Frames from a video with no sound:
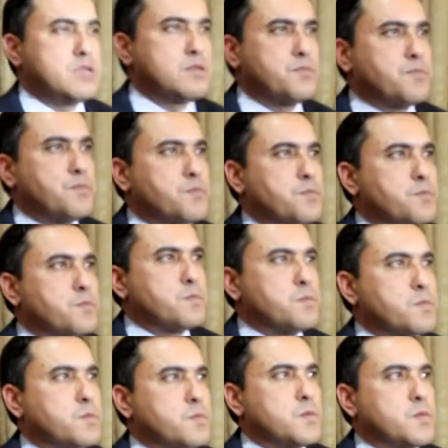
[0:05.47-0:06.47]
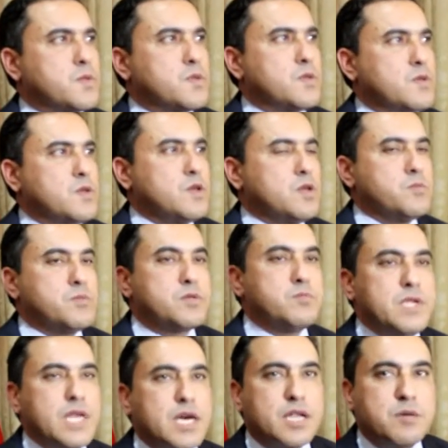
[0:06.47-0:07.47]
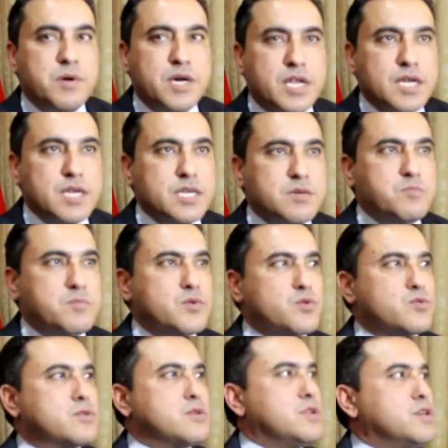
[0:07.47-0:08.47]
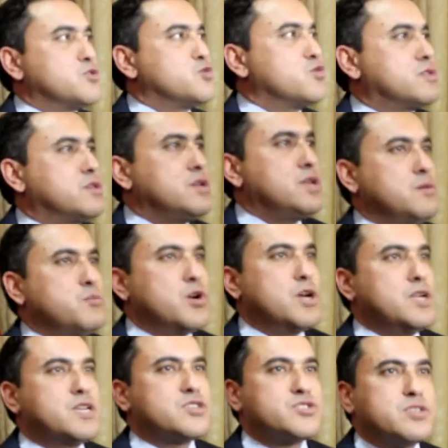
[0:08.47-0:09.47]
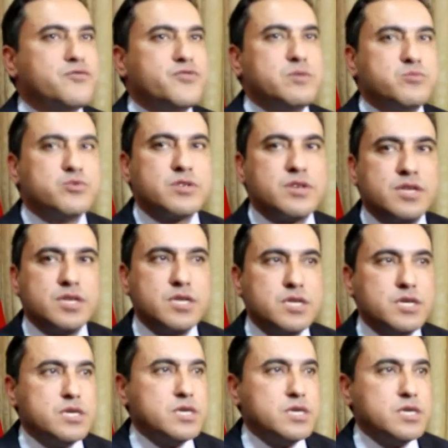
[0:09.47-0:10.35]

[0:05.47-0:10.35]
واحد اثنين بسم الله الرحمن الرحيم والصلاة والسلام على أشرف المرسلين